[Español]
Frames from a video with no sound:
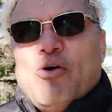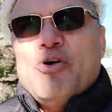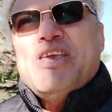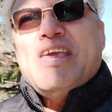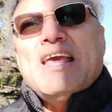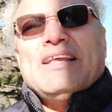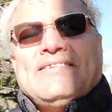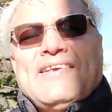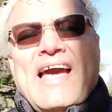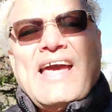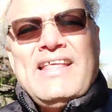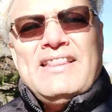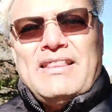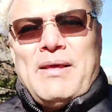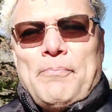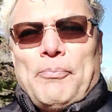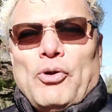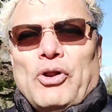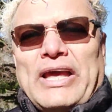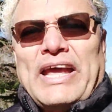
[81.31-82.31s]
Oye, esa
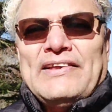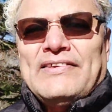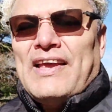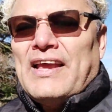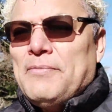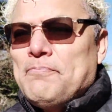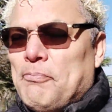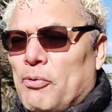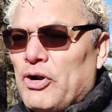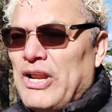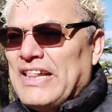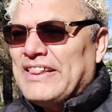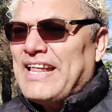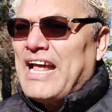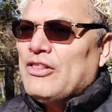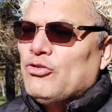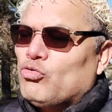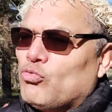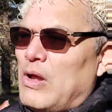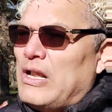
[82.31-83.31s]
gente, ¿por qué se expone
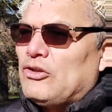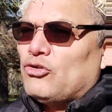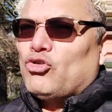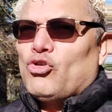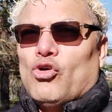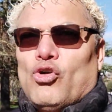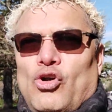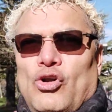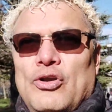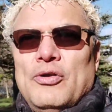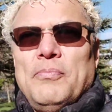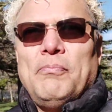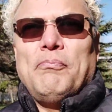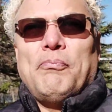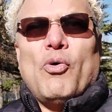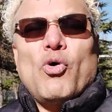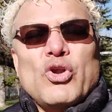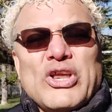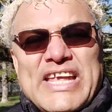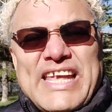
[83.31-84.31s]
tanto al sol?
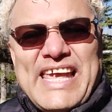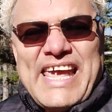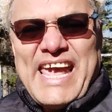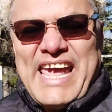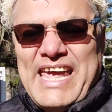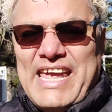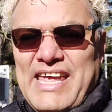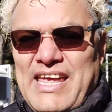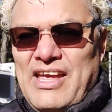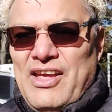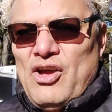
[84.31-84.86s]
¿Por qué?